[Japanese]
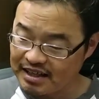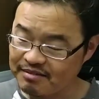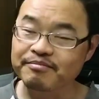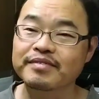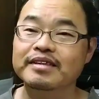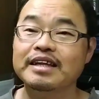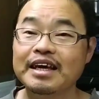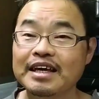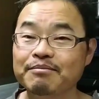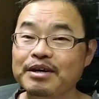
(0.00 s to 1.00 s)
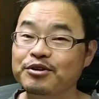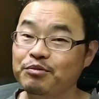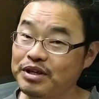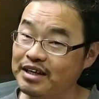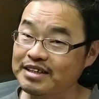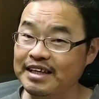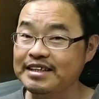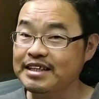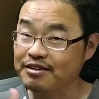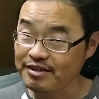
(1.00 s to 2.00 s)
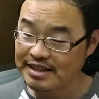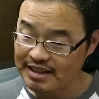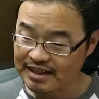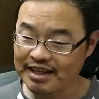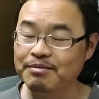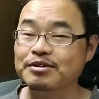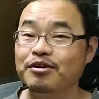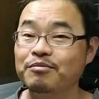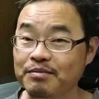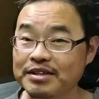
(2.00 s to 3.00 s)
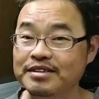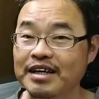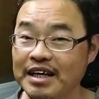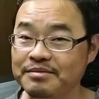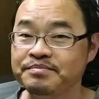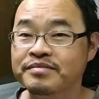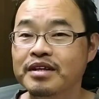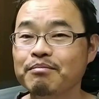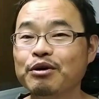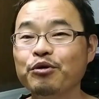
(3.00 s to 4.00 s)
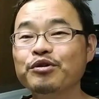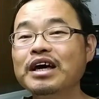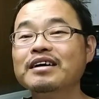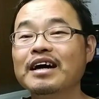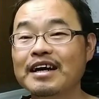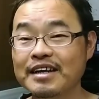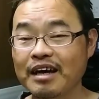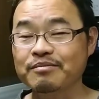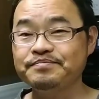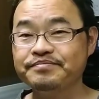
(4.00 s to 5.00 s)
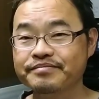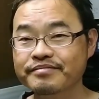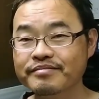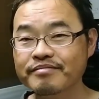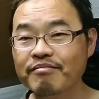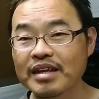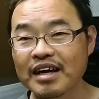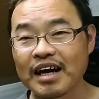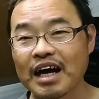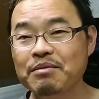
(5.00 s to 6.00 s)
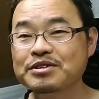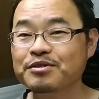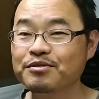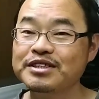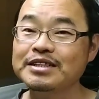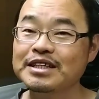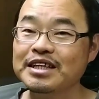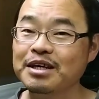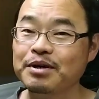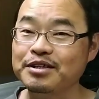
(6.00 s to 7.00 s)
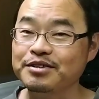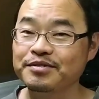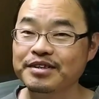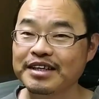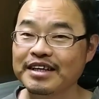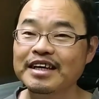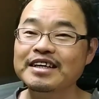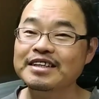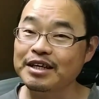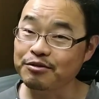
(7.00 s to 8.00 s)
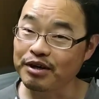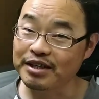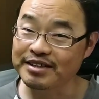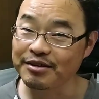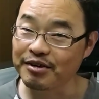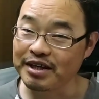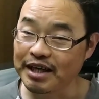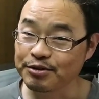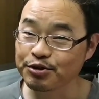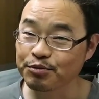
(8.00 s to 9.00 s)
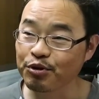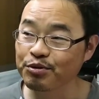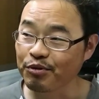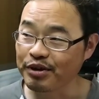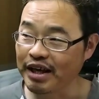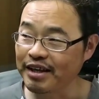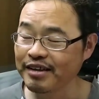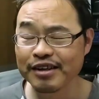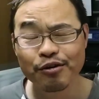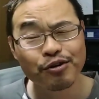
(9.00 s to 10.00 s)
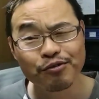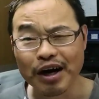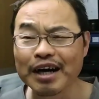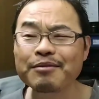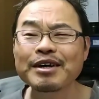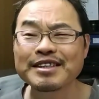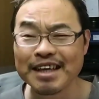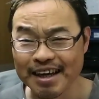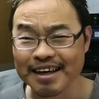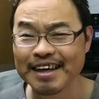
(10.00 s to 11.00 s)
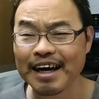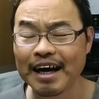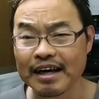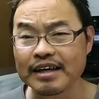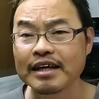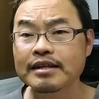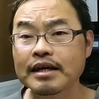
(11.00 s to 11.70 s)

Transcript: はい。ねまあ、興味のある方ね、チェックしていただければと思います。はい。まあ、この結果からね、Amazon の新型デバイス、何が出るのかっていうのはね、ちょっと僕もね、よくわかりません。はい。